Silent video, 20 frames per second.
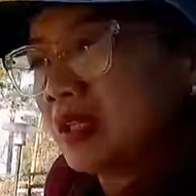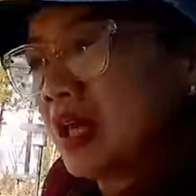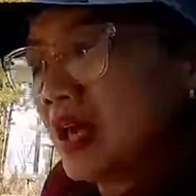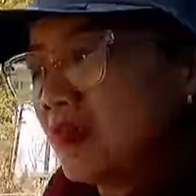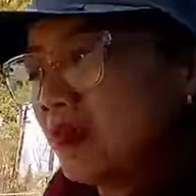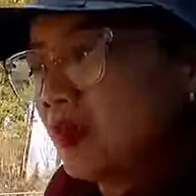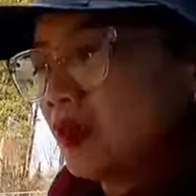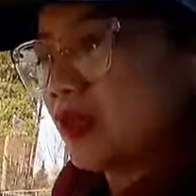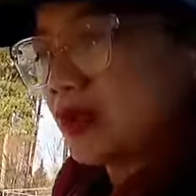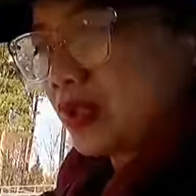
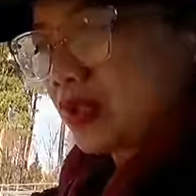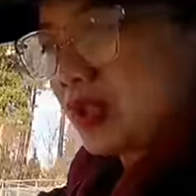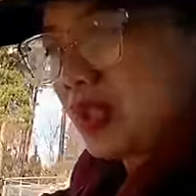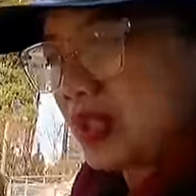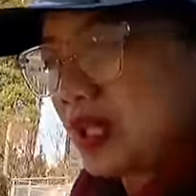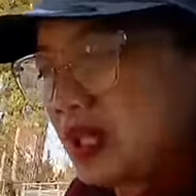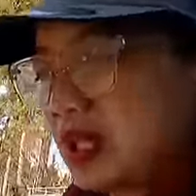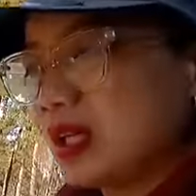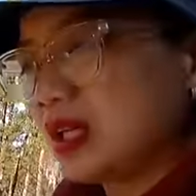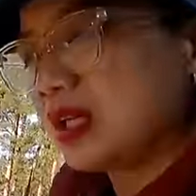Tapos,
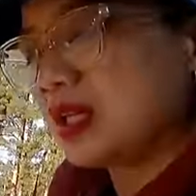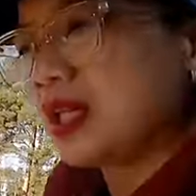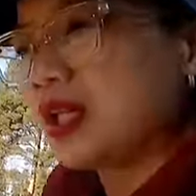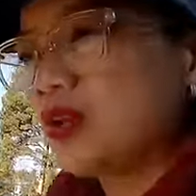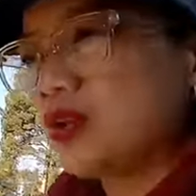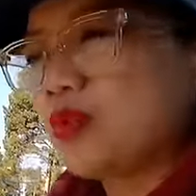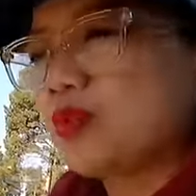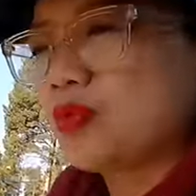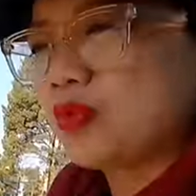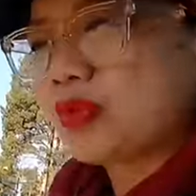
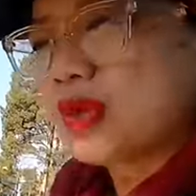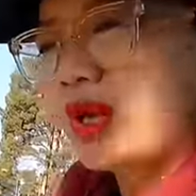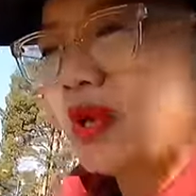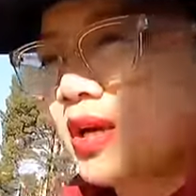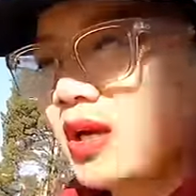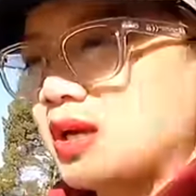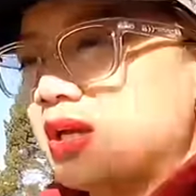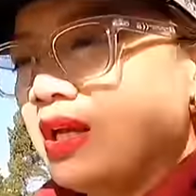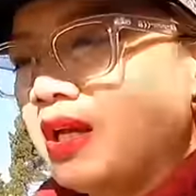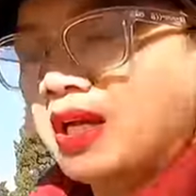hindi ko
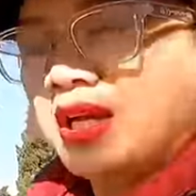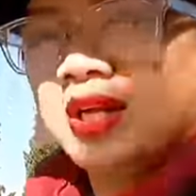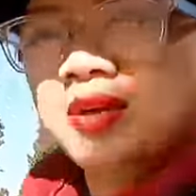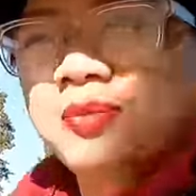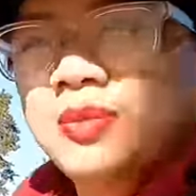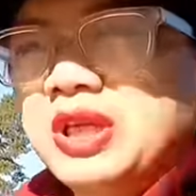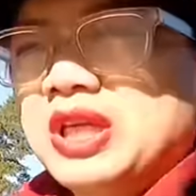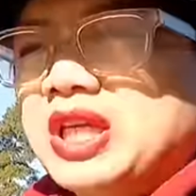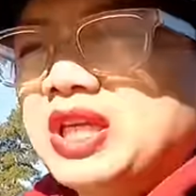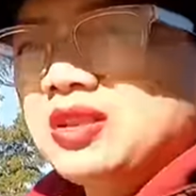muna
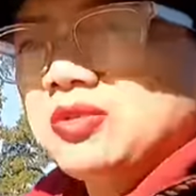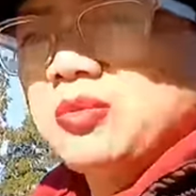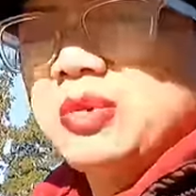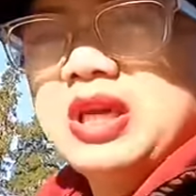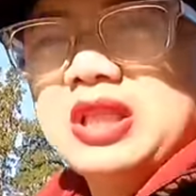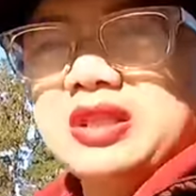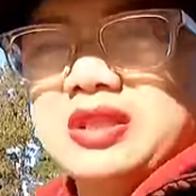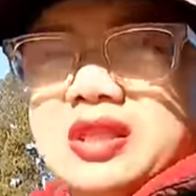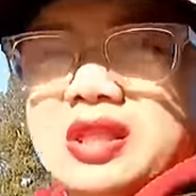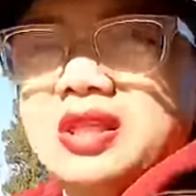
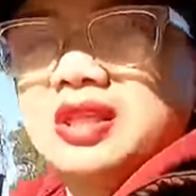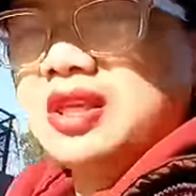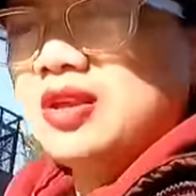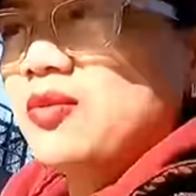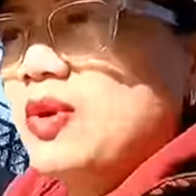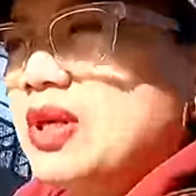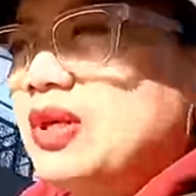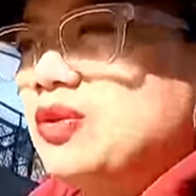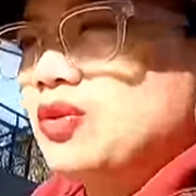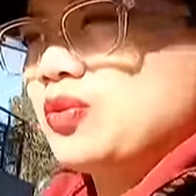binitbit.
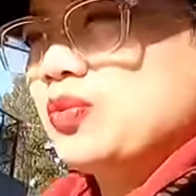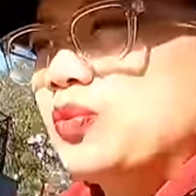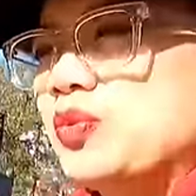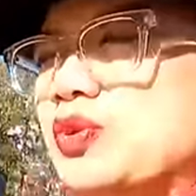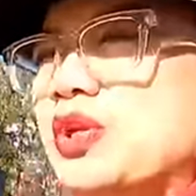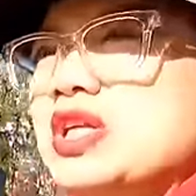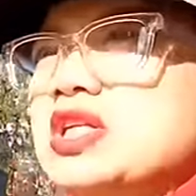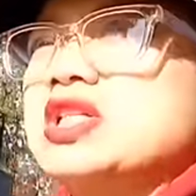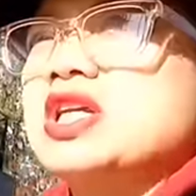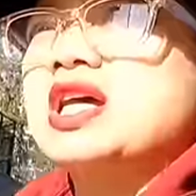Iniwan ko
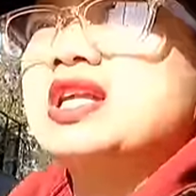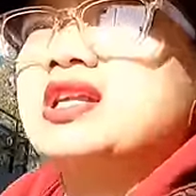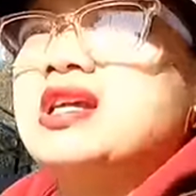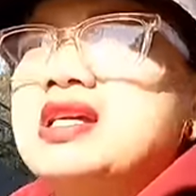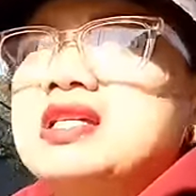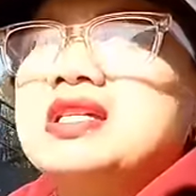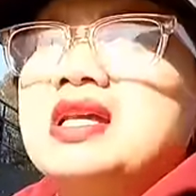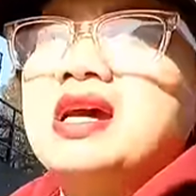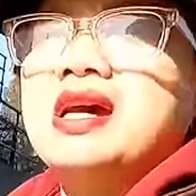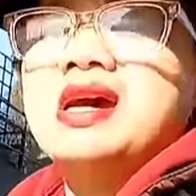muna
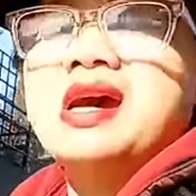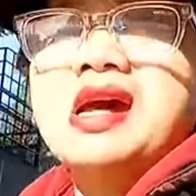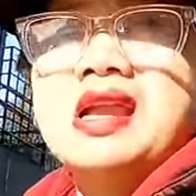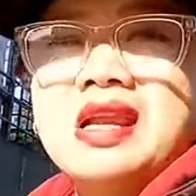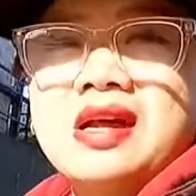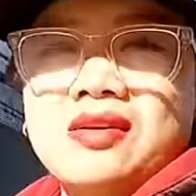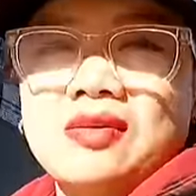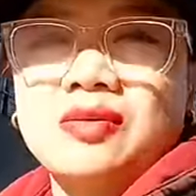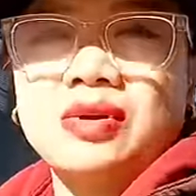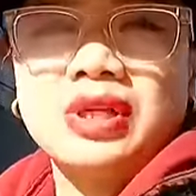dyan kasi
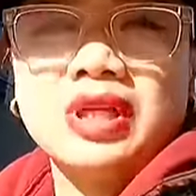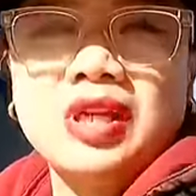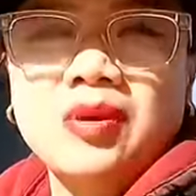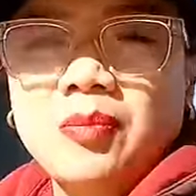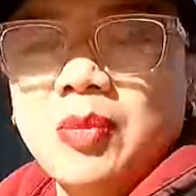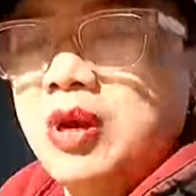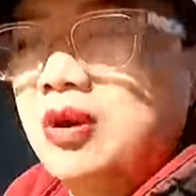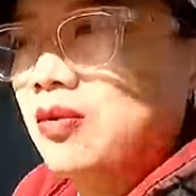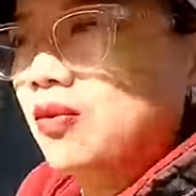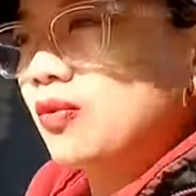akala ko hindi
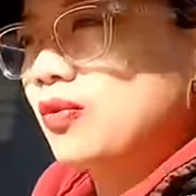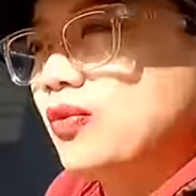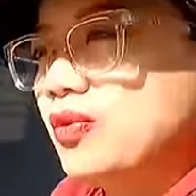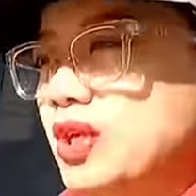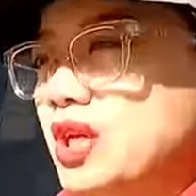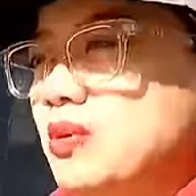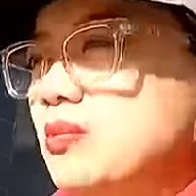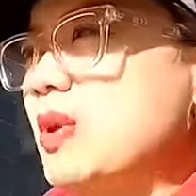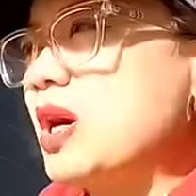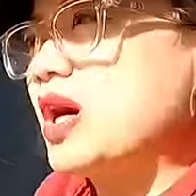ko
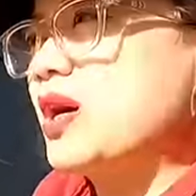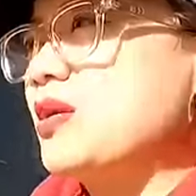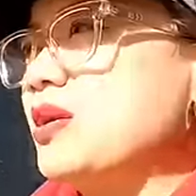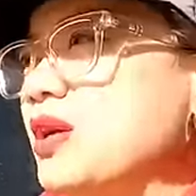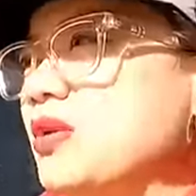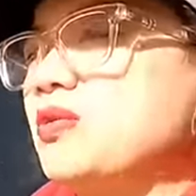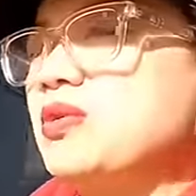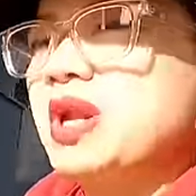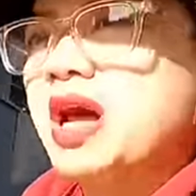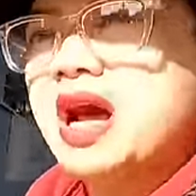kukunin.
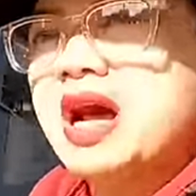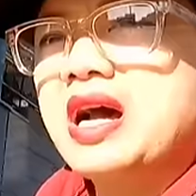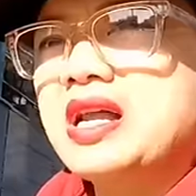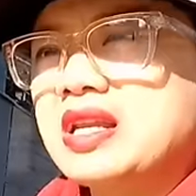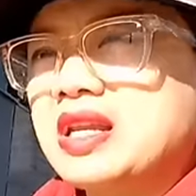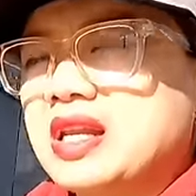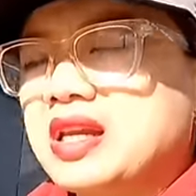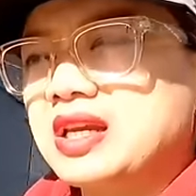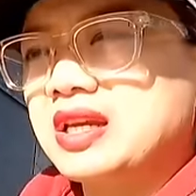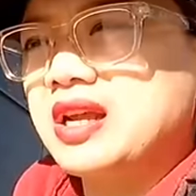Baka
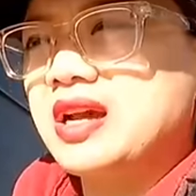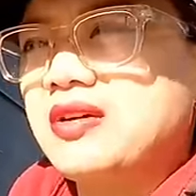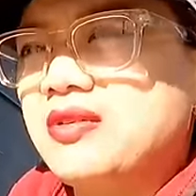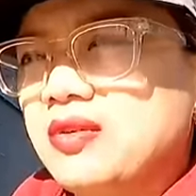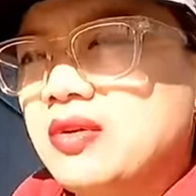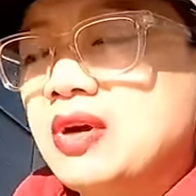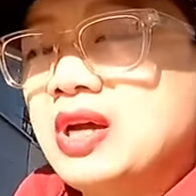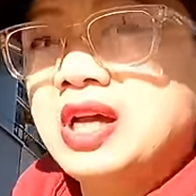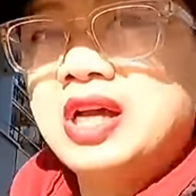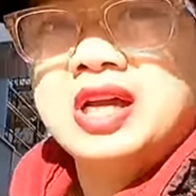naunahan na rin
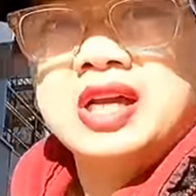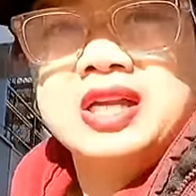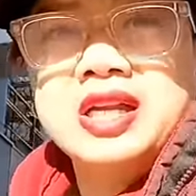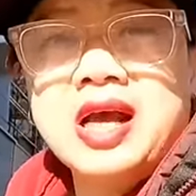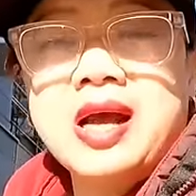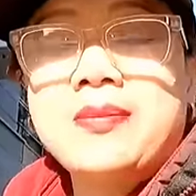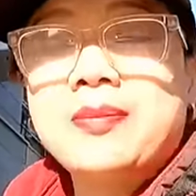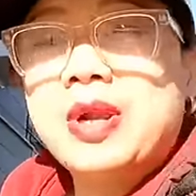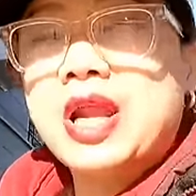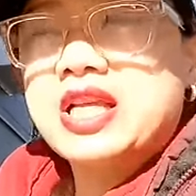ako.
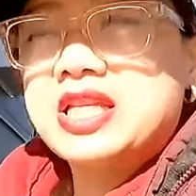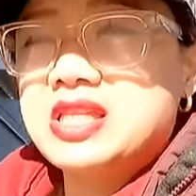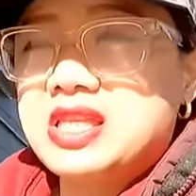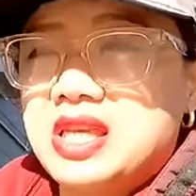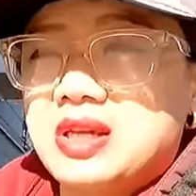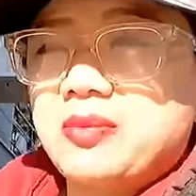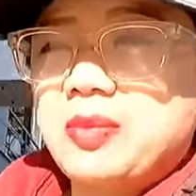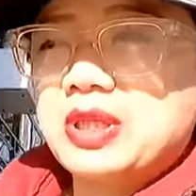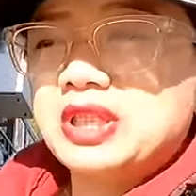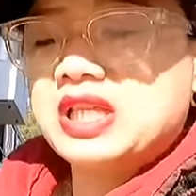
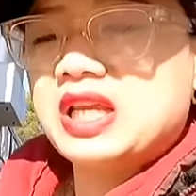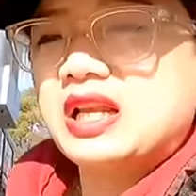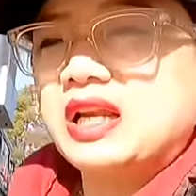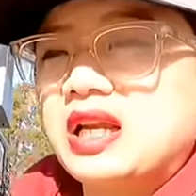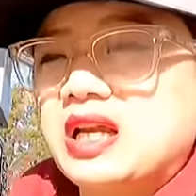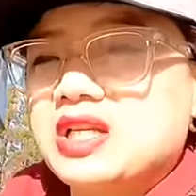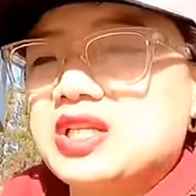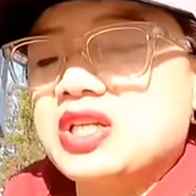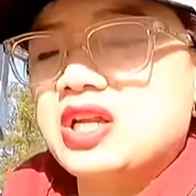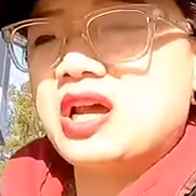Naka-plastic pa
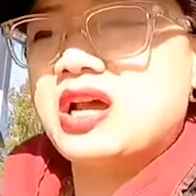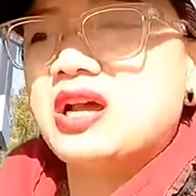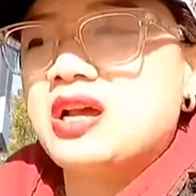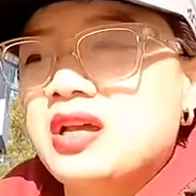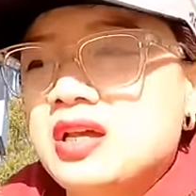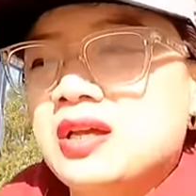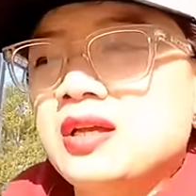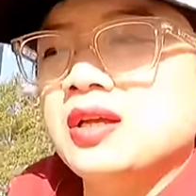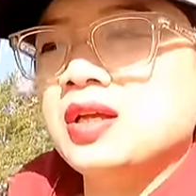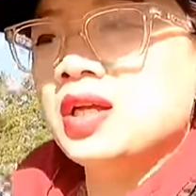talaga siya.
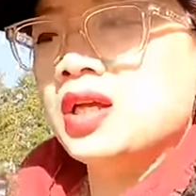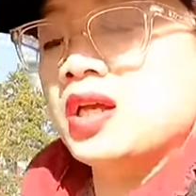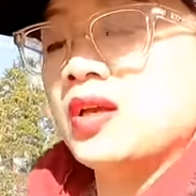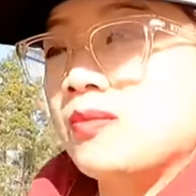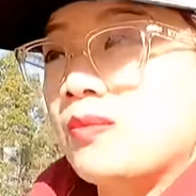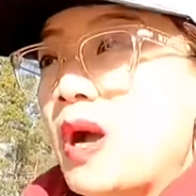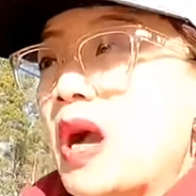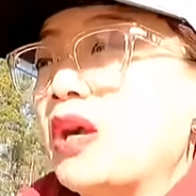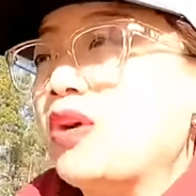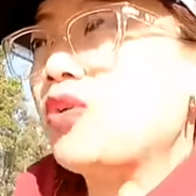
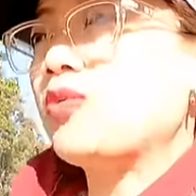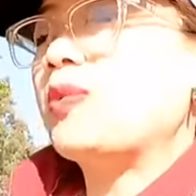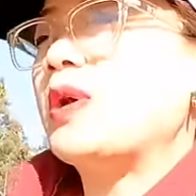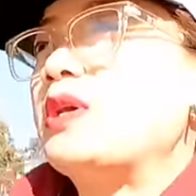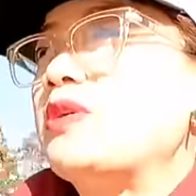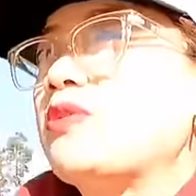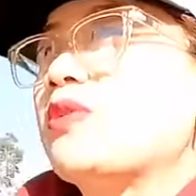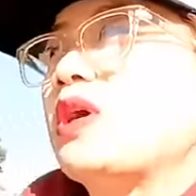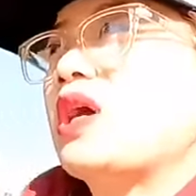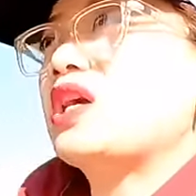Bago
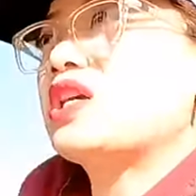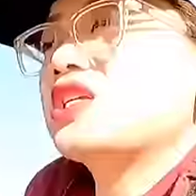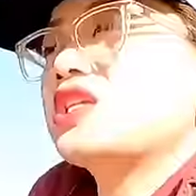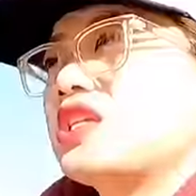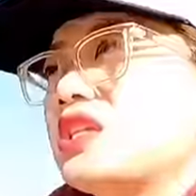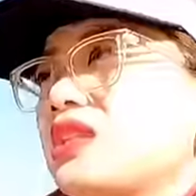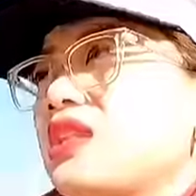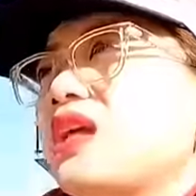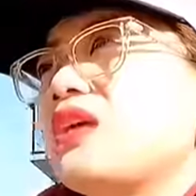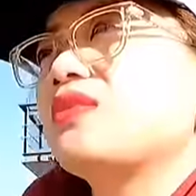pa yung car
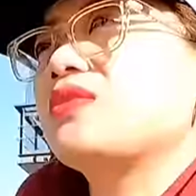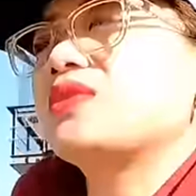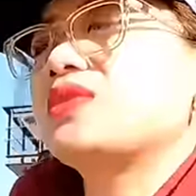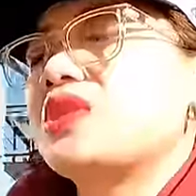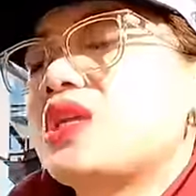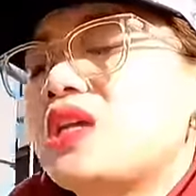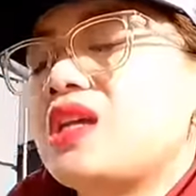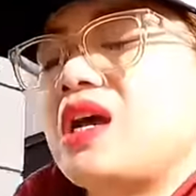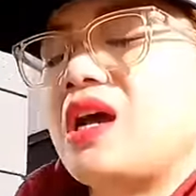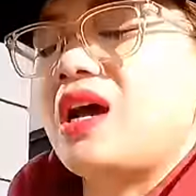seat na
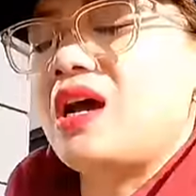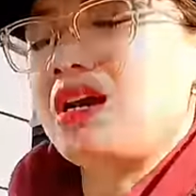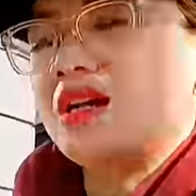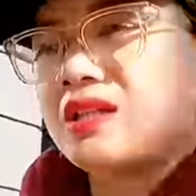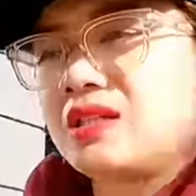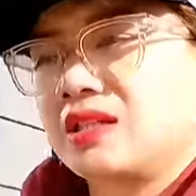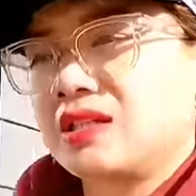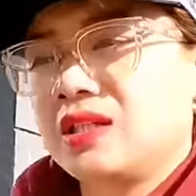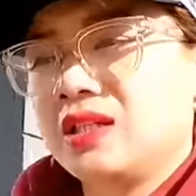yun dyan, ah.